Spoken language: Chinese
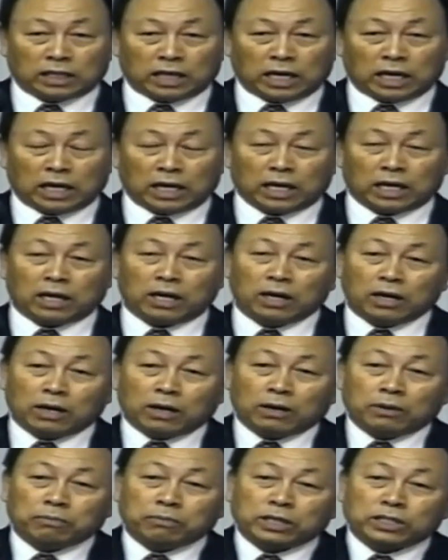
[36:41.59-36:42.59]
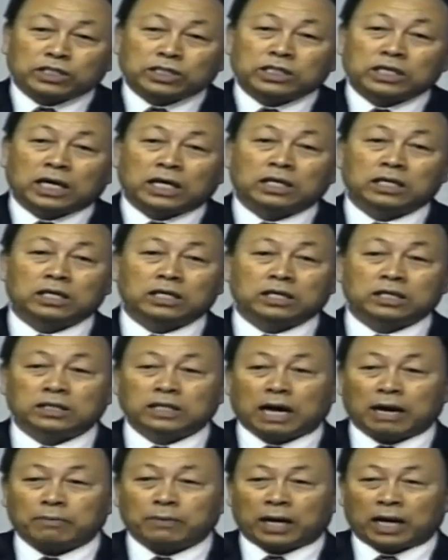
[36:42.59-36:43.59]
听了上帝的话语了之后，
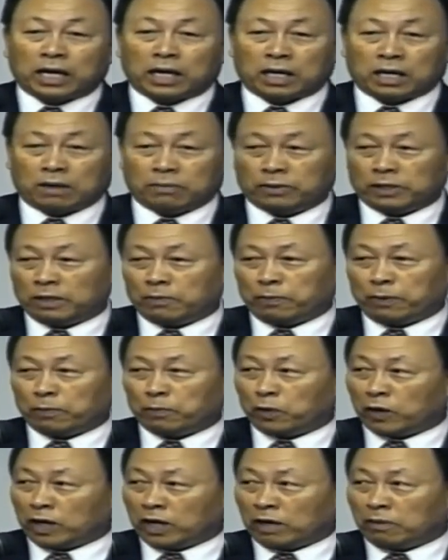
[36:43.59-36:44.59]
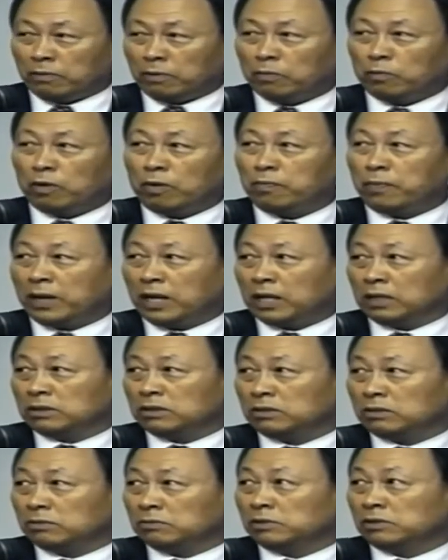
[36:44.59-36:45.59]
心里得到了变化
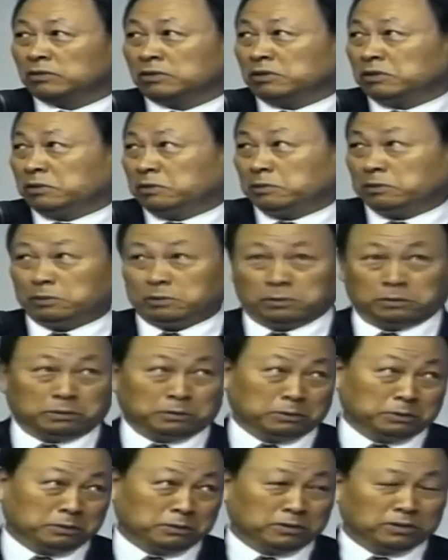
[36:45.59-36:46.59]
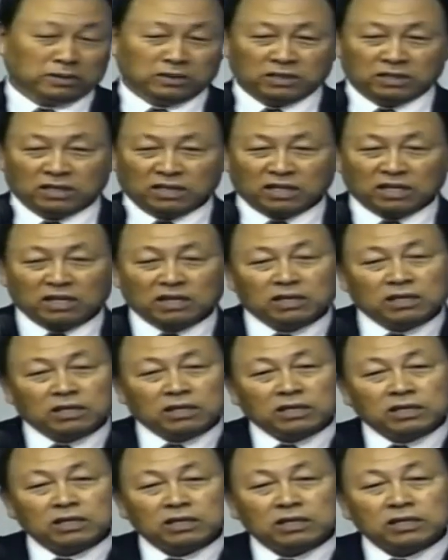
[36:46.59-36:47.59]
呀，心灵得到了医治，
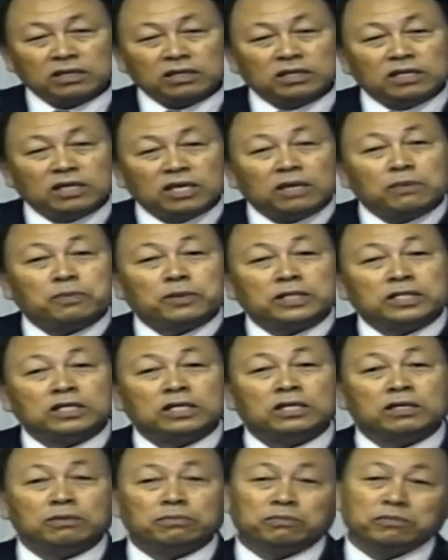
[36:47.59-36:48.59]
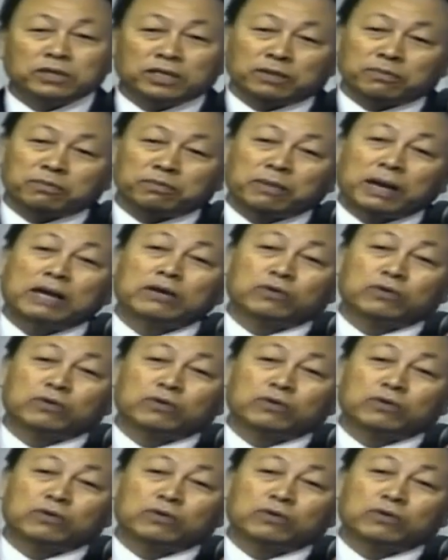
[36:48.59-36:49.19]
有了改变，有了变化。